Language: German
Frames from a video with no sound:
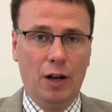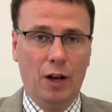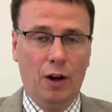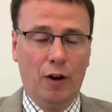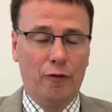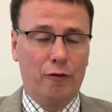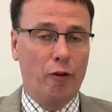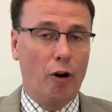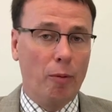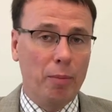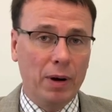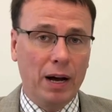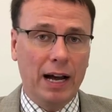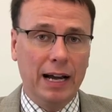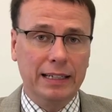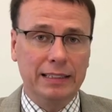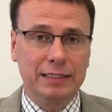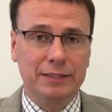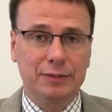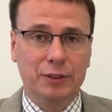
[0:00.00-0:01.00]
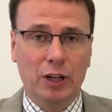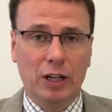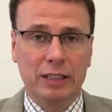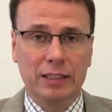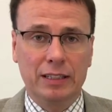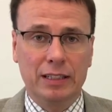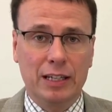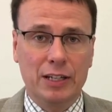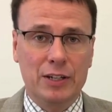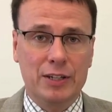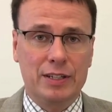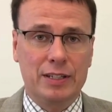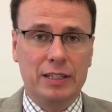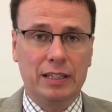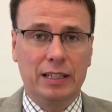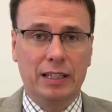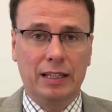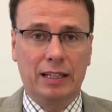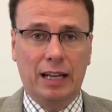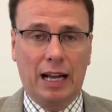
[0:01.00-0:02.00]
Vorbereitet worden ist
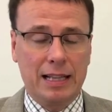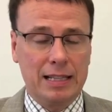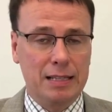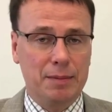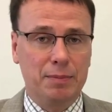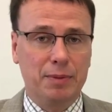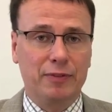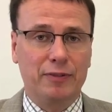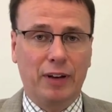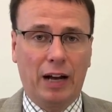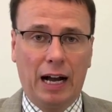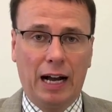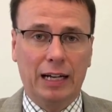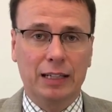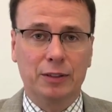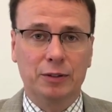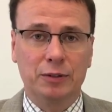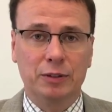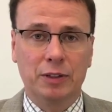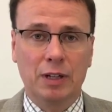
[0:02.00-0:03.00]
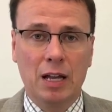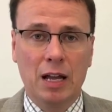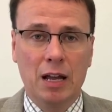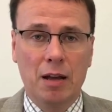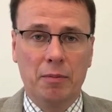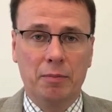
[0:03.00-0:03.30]
die ganze Befragung